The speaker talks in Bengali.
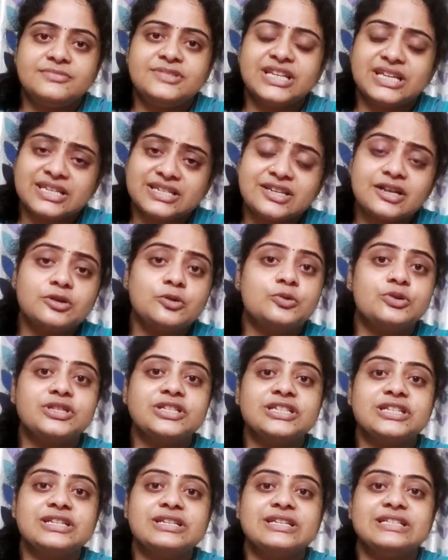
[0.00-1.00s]
চেষ্টা
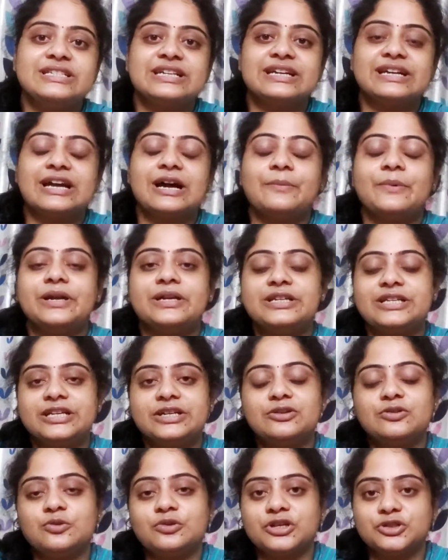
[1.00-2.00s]
করছি নিজেকে আবার
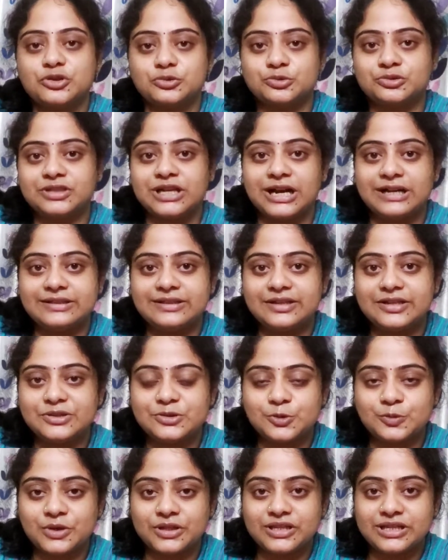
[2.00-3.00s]
ঠিক করে যত তাড়াতাড়ি
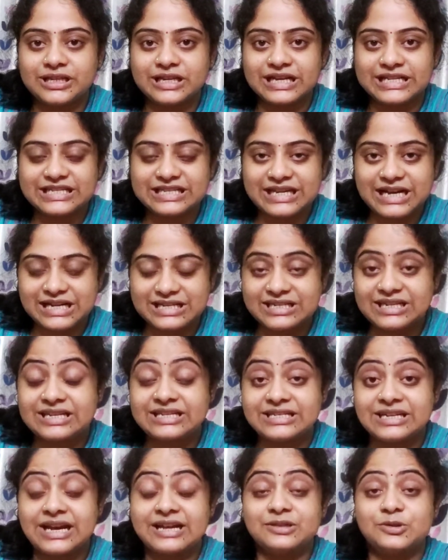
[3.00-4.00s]
তোমাদের কাছে আসা
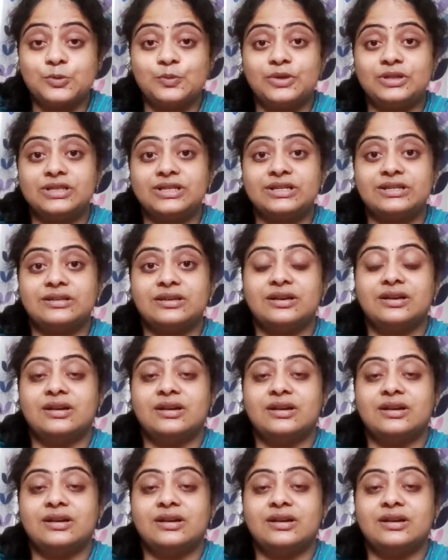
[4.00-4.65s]
যায় তোমাদের